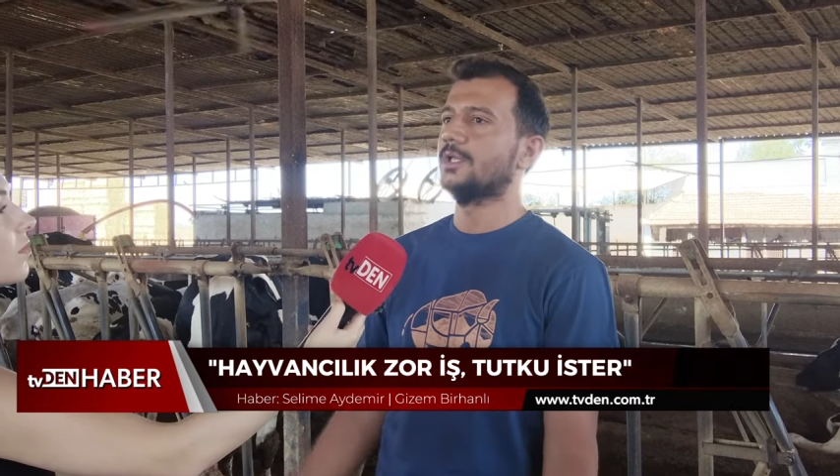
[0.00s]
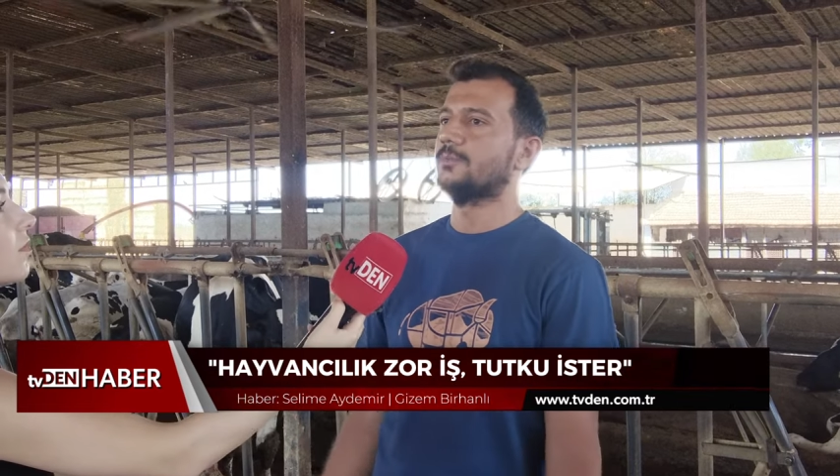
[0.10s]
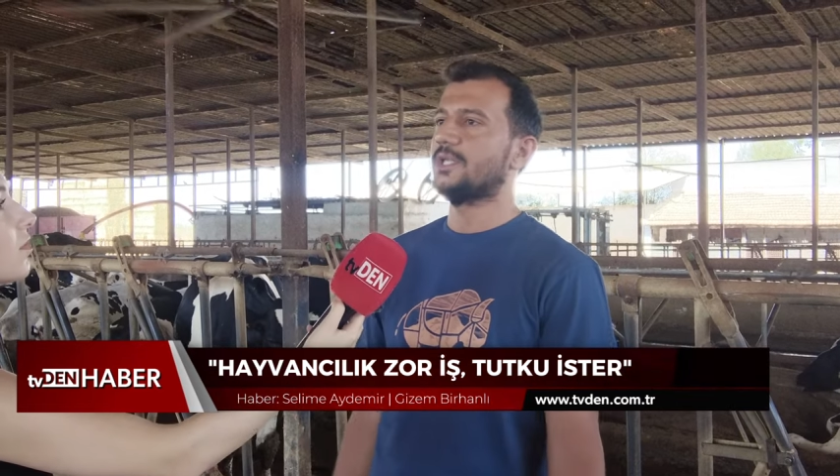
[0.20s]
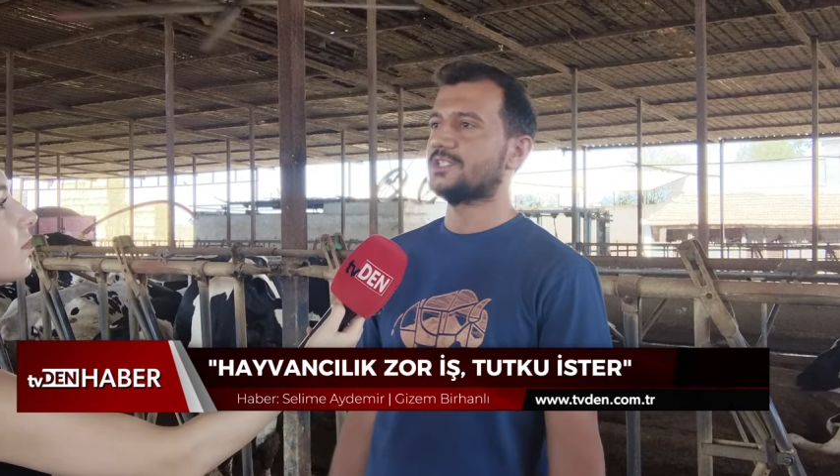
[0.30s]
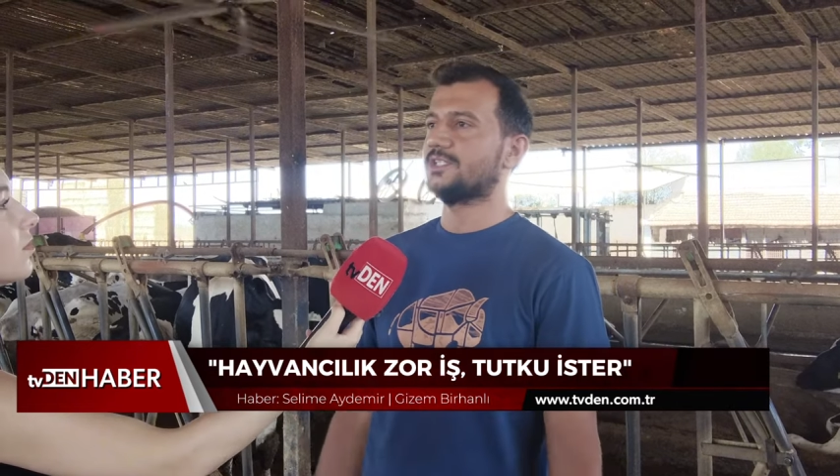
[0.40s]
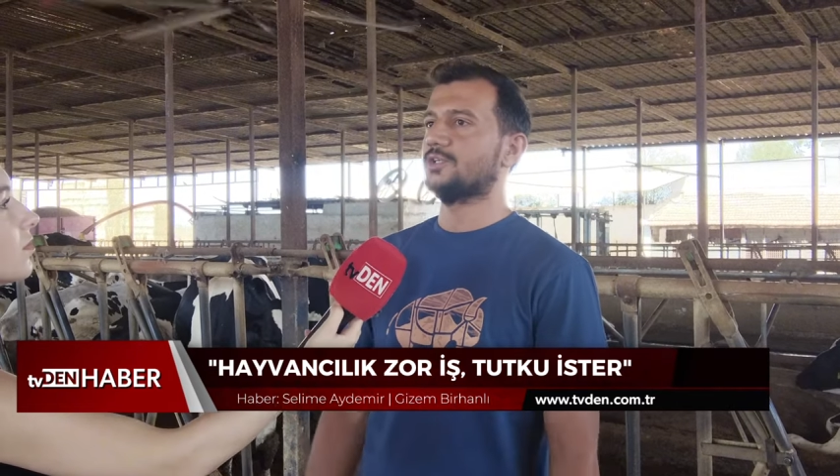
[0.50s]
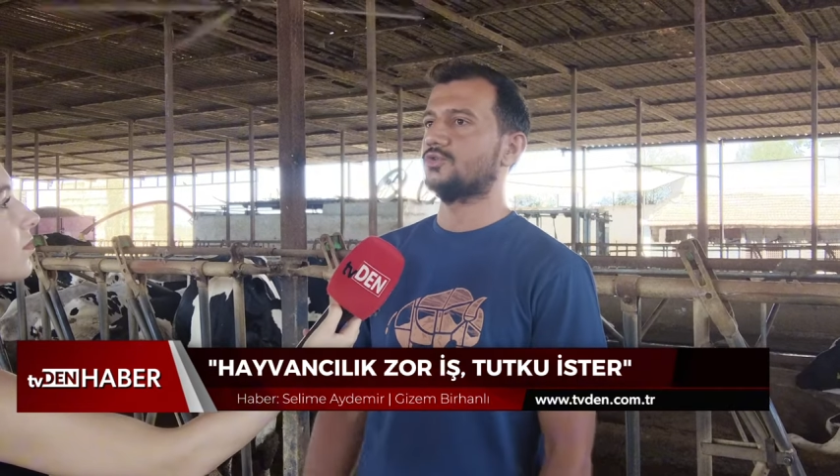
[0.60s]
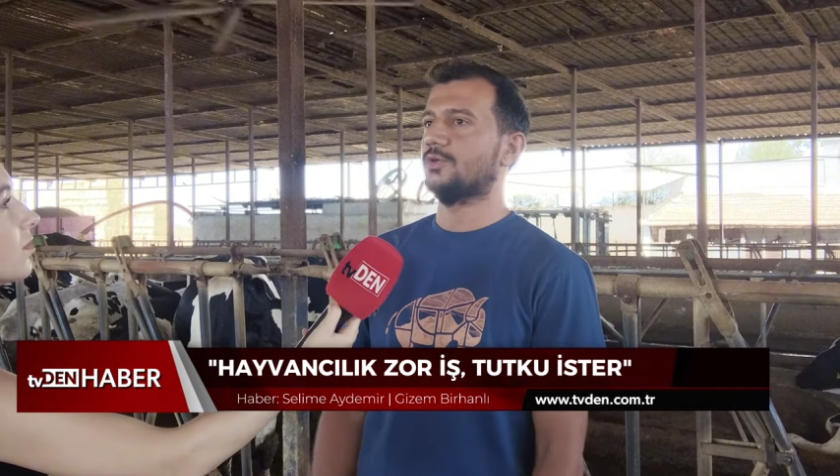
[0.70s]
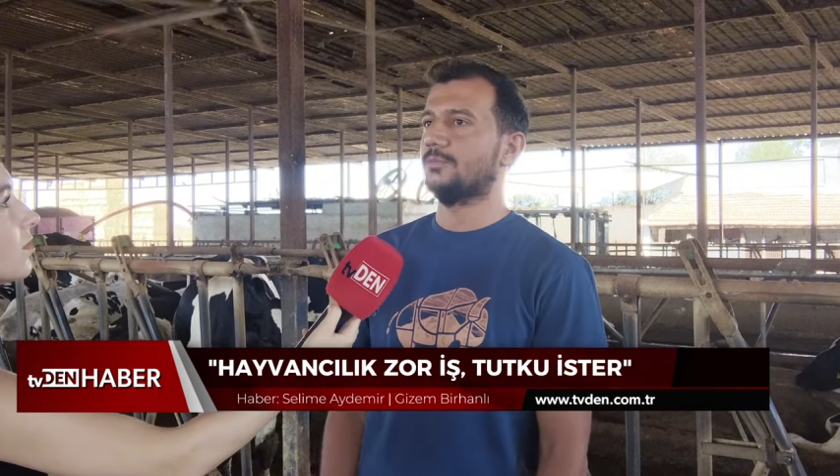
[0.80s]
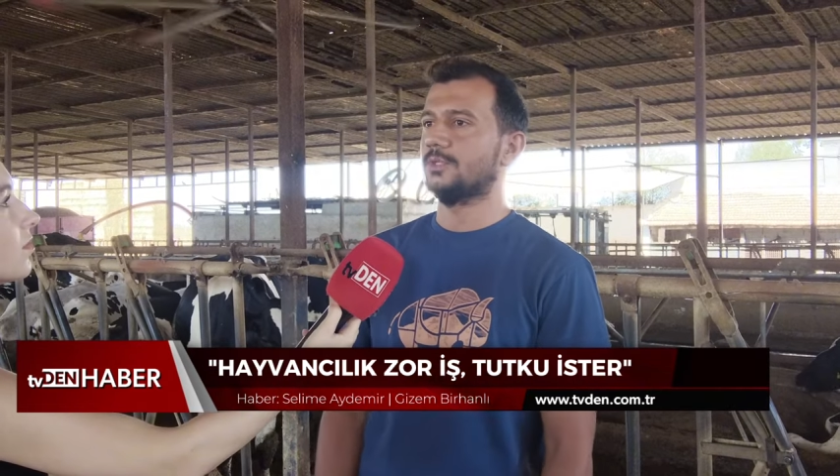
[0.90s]
meslek
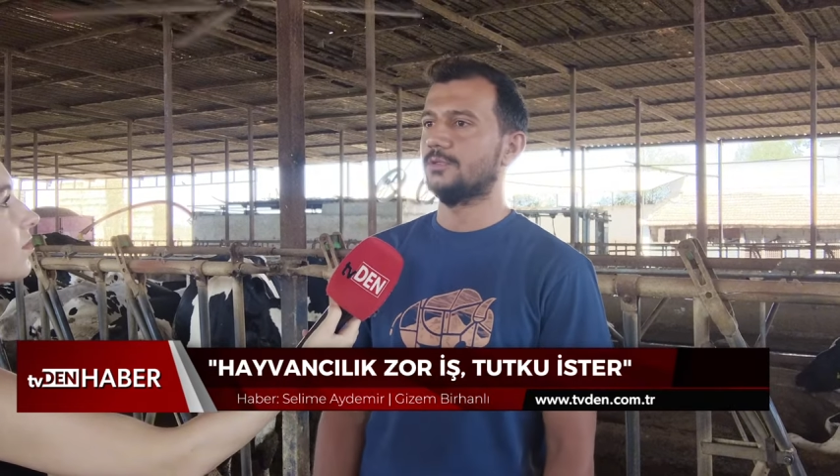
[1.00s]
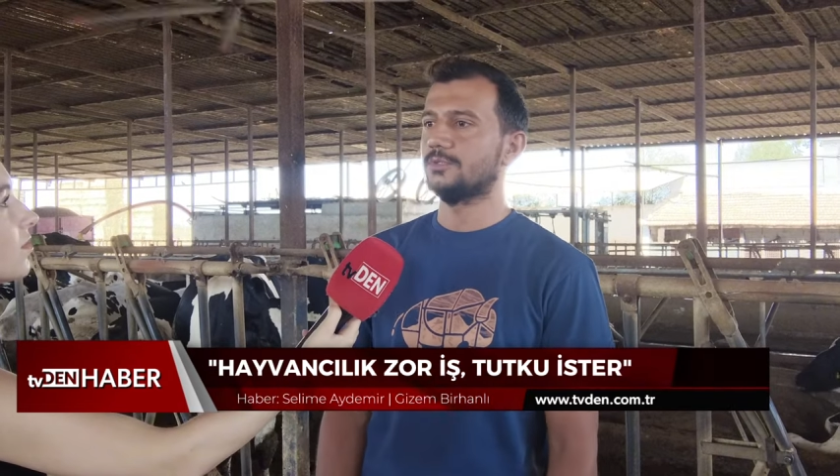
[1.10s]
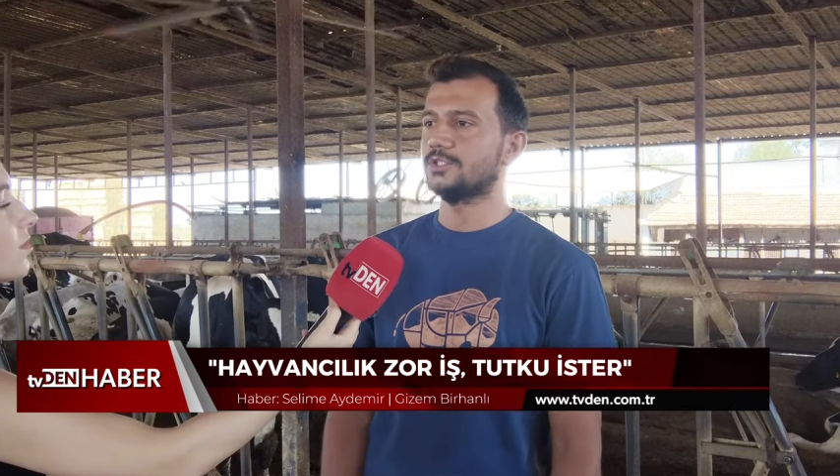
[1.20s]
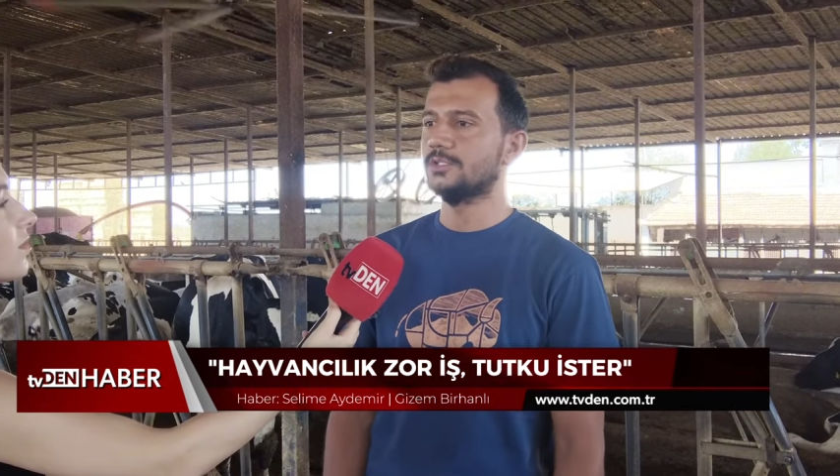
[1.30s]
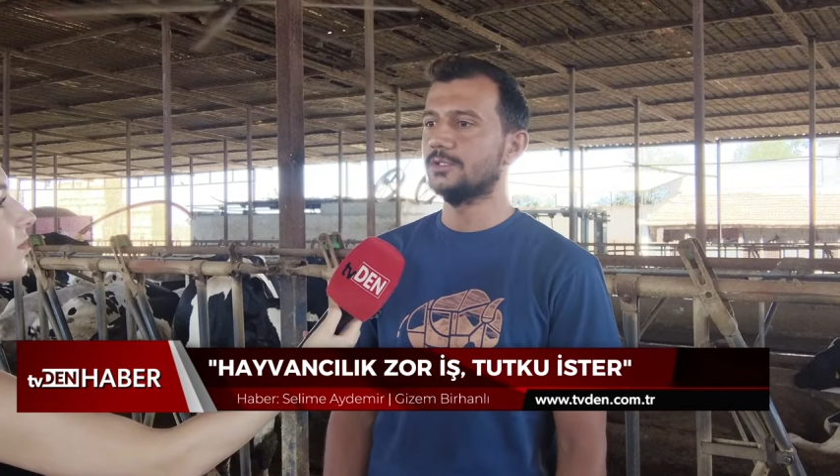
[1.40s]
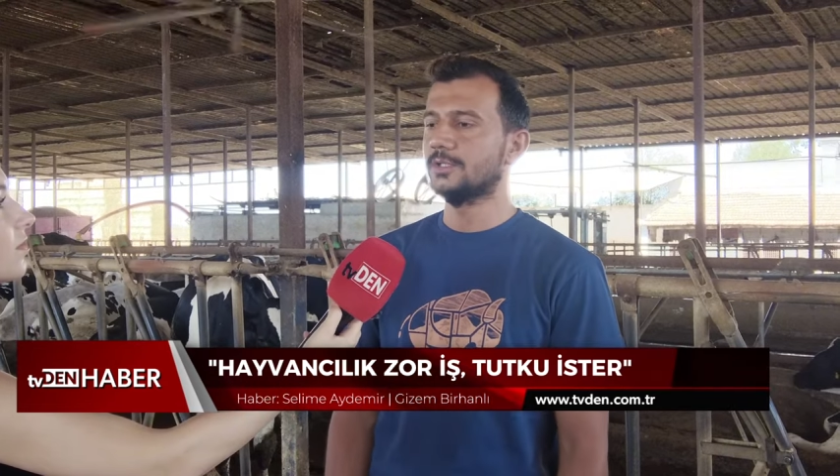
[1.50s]
şu an benim için.